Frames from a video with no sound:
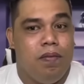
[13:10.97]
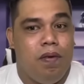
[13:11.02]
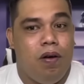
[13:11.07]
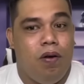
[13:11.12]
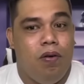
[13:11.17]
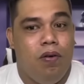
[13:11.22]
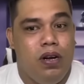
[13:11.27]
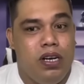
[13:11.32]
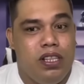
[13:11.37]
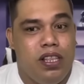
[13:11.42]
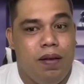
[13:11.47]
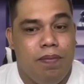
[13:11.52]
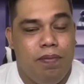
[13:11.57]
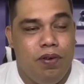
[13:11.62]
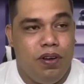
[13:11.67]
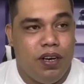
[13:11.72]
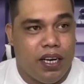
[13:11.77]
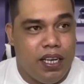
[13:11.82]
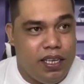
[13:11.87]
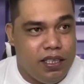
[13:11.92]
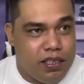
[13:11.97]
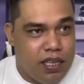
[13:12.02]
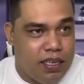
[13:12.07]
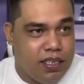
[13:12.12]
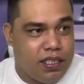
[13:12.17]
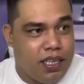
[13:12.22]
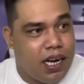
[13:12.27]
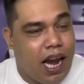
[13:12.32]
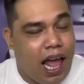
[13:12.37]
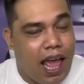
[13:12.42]
ultimong
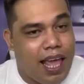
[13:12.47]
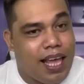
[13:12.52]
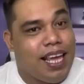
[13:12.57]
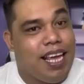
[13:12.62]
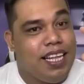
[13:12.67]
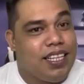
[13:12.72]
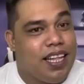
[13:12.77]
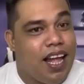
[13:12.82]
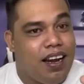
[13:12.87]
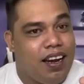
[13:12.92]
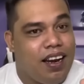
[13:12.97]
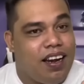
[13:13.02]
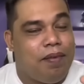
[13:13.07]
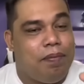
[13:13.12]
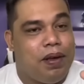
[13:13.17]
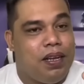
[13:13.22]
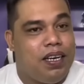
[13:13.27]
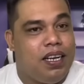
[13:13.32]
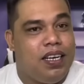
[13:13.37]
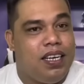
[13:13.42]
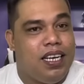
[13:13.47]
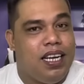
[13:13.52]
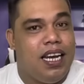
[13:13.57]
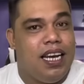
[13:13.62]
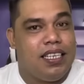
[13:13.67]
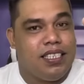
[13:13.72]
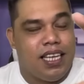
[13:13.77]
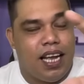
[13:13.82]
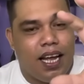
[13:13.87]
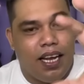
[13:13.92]
ratings na nakikita na naman na
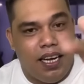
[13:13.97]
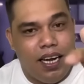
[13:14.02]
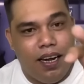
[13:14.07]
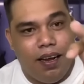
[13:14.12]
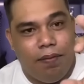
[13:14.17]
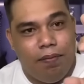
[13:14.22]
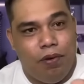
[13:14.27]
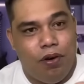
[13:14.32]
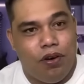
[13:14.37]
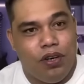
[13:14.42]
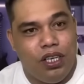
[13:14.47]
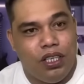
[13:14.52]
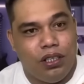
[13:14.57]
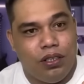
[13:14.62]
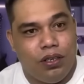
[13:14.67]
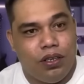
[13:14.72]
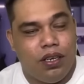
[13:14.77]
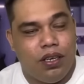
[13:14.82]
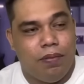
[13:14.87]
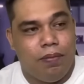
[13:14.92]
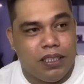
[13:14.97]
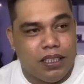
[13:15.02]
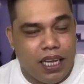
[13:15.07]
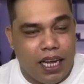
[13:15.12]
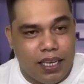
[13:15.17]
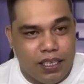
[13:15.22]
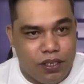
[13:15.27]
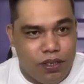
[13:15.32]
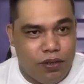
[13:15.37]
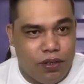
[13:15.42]
nila sa kanilang monitor na
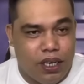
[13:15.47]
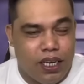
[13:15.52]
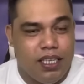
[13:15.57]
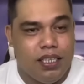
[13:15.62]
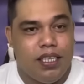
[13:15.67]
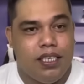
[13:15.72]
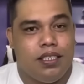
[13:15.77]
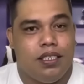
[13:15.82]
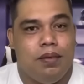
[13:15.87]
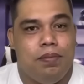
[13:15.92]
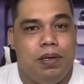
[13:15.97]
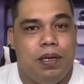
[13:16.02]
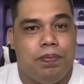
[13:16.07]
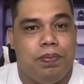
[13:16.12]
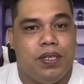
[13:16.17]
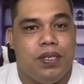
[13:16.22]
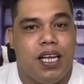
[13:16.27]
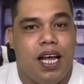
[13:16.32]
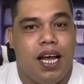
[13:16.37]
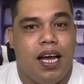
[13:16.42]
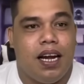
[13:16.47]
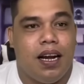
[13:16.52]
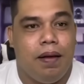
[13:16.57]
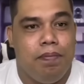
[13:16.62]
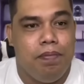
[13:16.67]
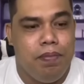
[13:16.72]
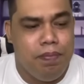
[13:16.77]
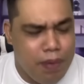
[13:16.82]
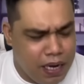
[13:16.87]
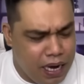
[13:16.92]
mataas yung ratings si BP Sara,
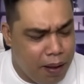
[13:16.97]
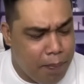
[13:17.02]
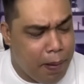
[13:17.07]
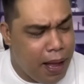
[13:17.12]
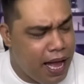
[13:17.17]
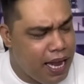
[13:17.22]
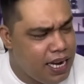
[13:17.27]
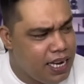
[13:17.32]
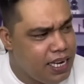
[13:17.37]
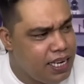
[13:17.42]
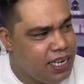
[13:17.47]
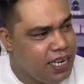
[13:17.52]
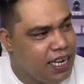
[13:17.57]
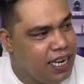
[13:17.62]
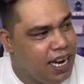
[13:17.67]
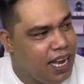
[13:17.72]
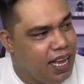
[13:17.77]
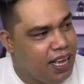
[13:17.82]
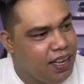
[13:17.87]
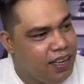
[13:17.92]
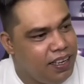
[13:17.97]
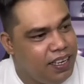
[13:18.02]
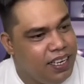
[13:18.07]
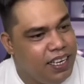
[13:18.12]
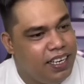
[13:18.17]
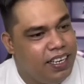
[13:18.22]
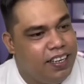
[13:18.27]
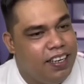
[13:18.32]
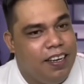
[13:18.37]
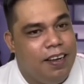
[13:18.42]
binabali nila.
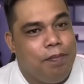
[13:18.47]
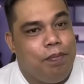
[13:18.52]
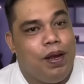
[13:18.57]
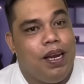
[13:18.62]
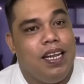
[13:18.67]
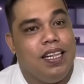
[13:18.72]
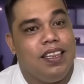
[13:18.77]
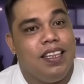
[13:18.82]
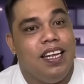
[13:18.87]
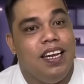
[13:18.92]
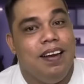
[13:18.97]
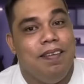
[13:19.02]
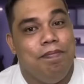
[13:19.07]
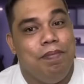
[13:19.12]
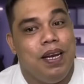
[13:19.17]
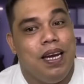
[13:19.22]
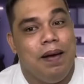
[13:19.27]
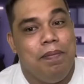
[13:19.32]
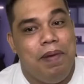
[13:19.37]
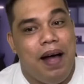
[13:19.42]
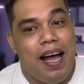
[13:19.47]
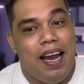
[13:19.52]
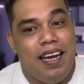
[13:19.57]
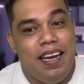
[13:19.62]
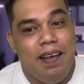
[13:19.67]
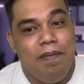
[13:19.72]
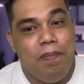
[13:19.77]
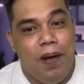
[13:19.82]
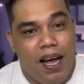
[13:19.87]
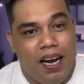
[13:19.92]
Pilit nilang
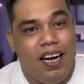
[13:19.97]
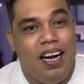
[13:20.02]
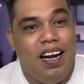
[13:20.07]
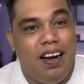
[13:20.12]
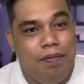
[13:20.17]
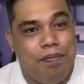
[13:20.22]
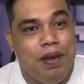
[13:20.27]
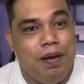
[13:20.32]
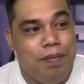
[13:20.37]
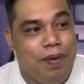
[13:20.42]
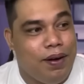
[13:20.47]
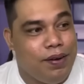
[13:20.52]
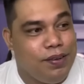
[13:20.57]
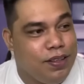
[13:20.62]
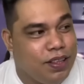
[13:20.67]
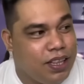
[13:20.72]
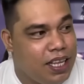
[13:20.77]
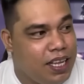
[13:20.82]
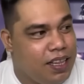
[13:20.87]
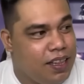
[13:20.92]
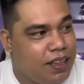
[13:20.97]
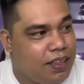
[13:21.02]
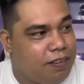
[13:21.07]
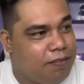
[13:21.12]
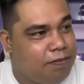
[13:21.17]
binabali para lang may makontent.